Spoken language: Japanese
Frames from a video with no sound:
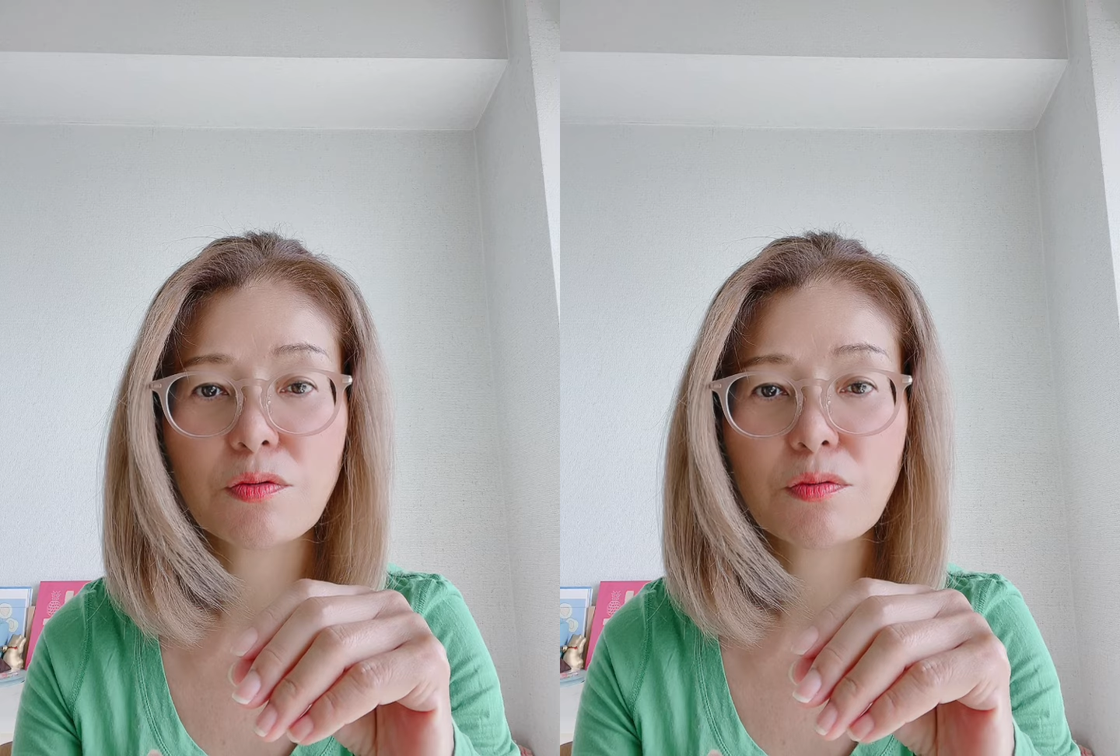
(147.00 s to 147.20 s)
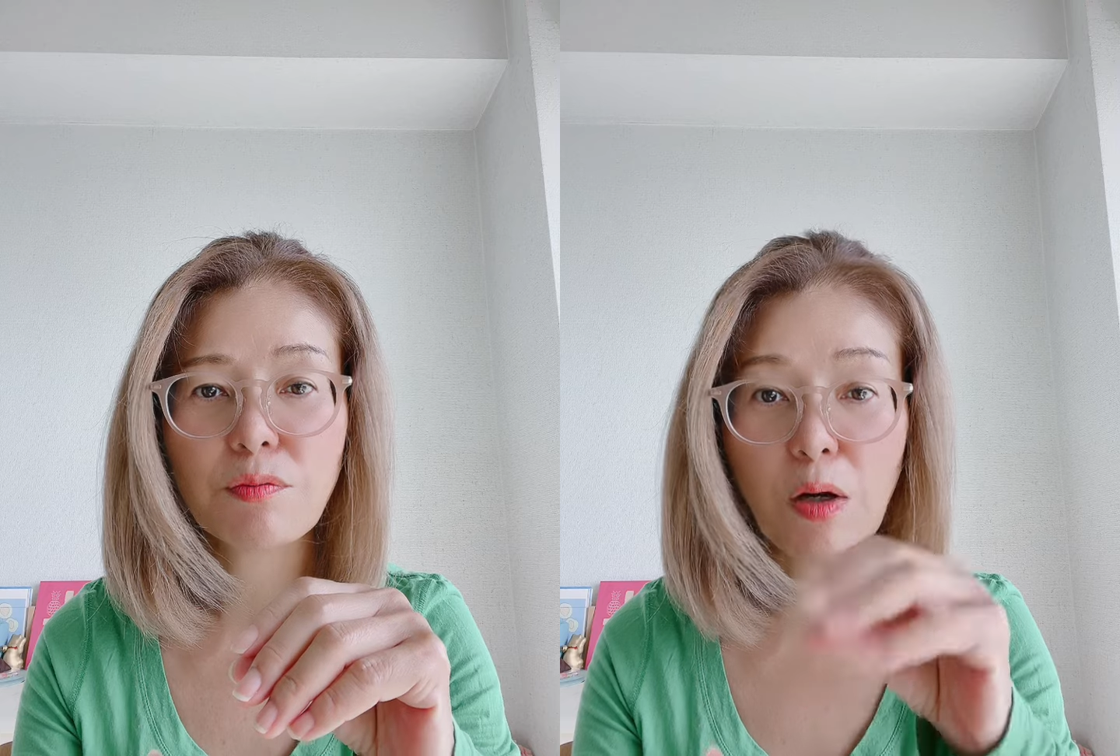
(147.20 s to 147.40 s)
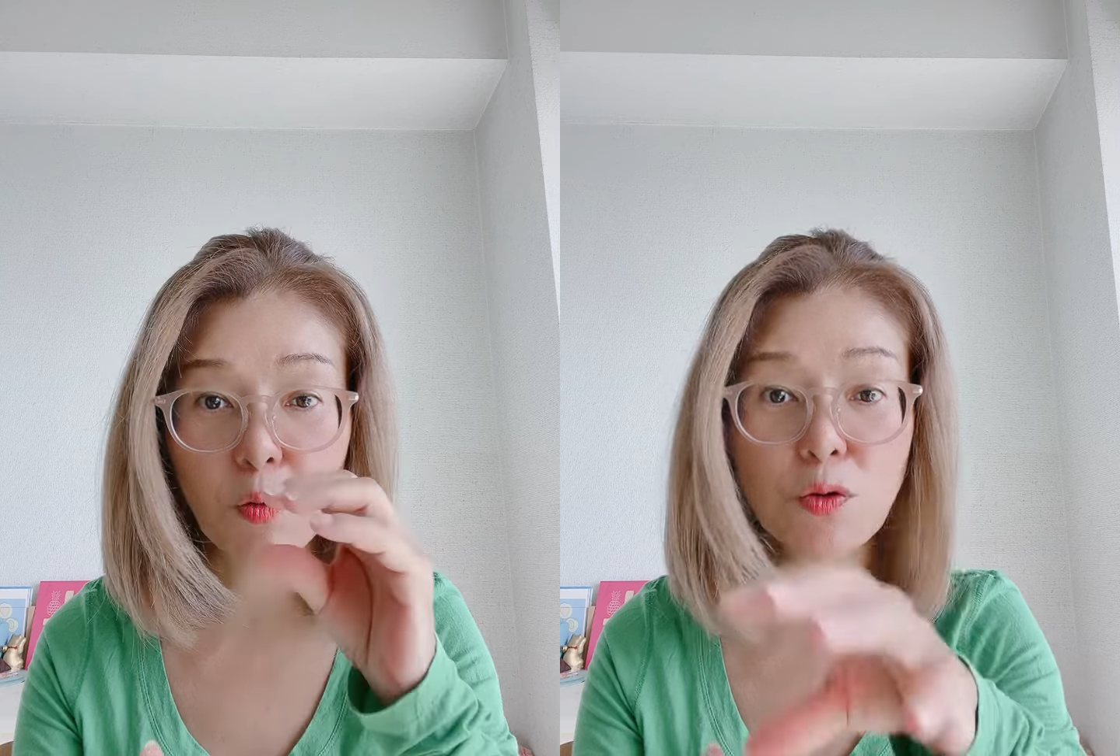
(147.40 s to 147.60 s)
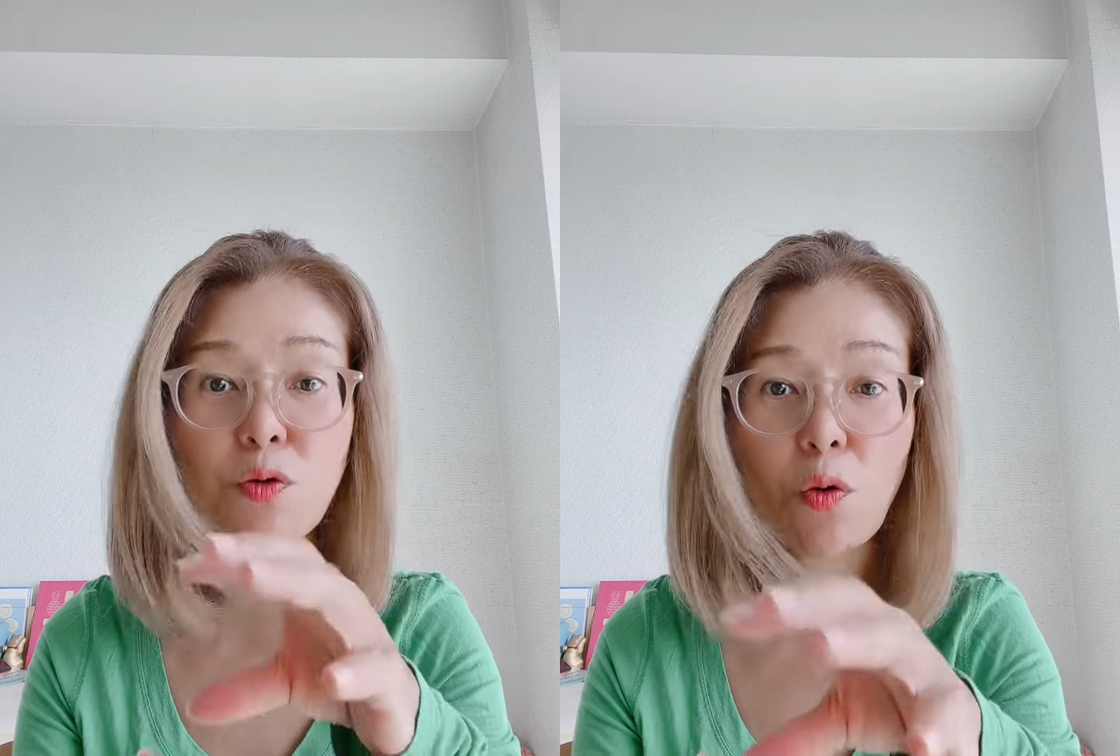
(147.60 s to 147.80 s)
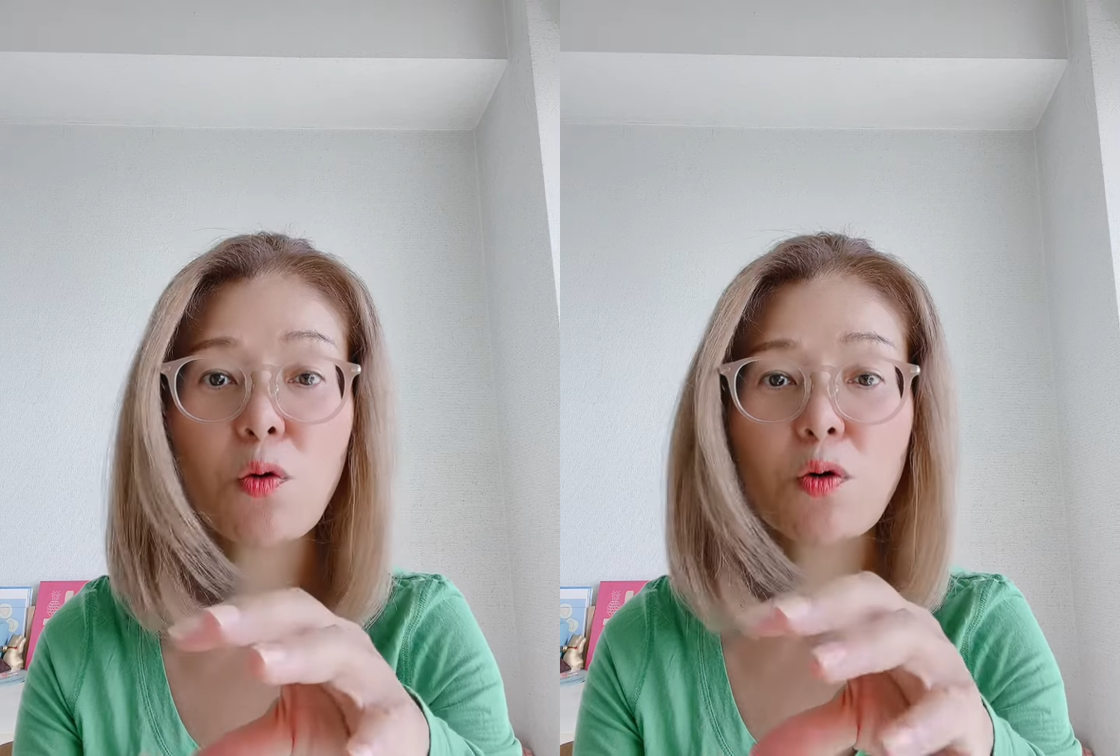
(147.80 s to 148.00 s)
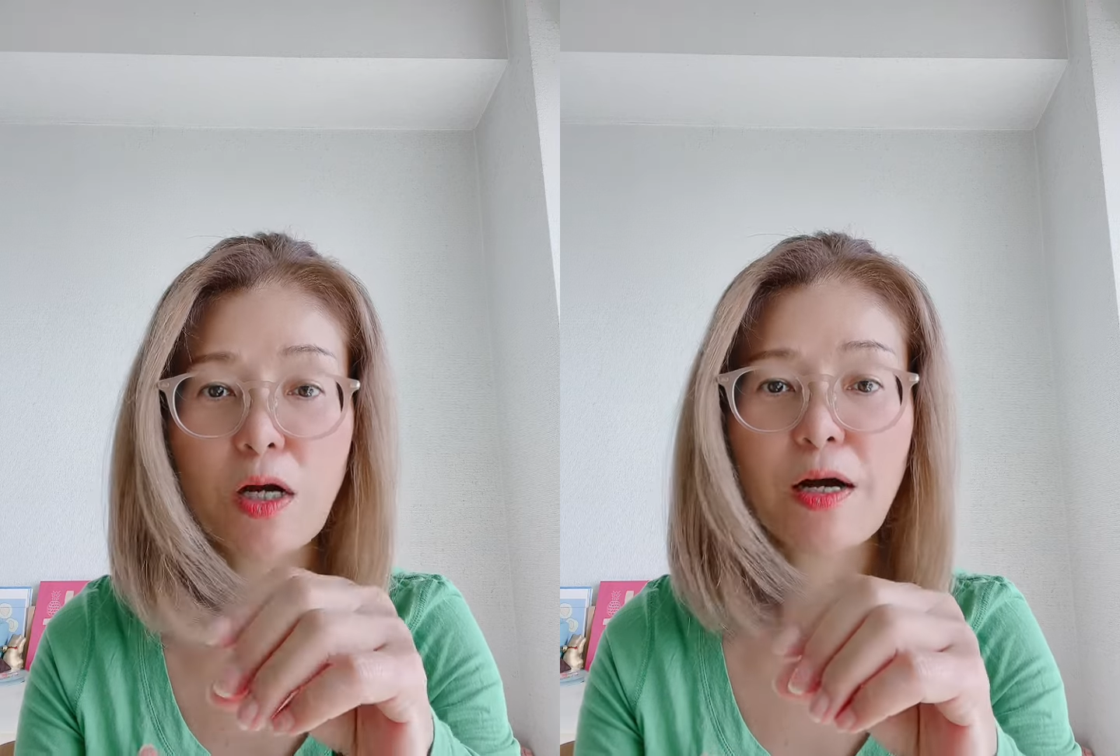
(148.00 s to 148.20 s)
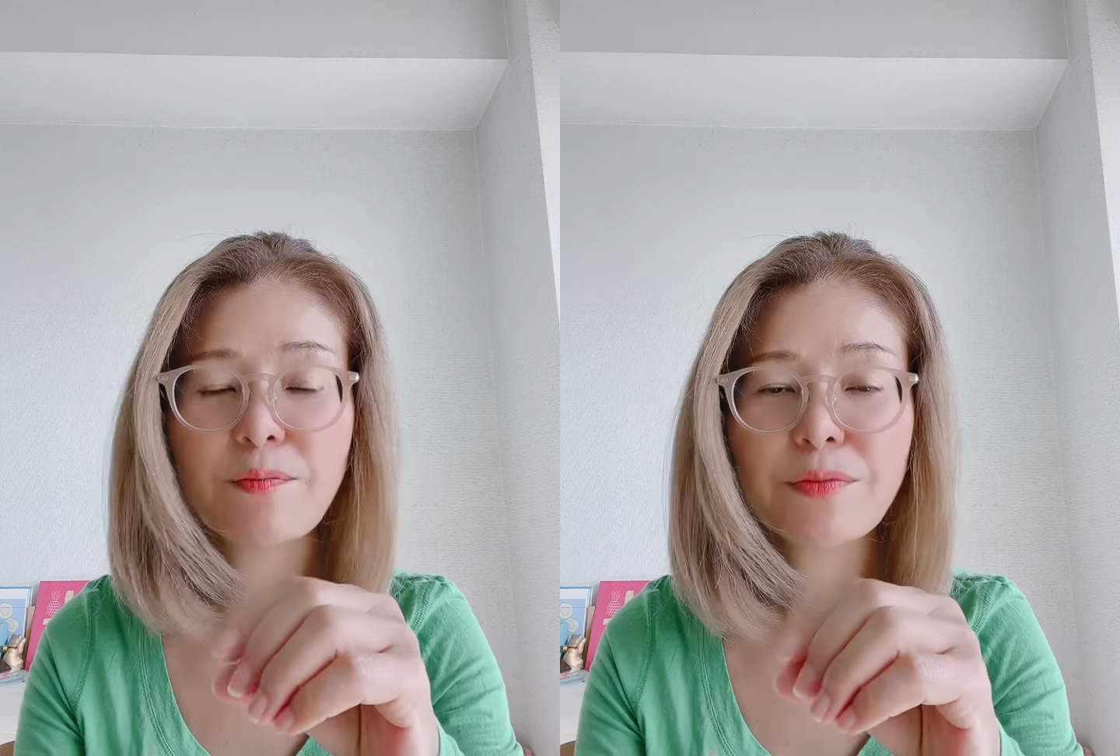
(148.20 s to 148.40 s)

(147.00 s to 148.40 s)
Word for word: まあ、オスの方が。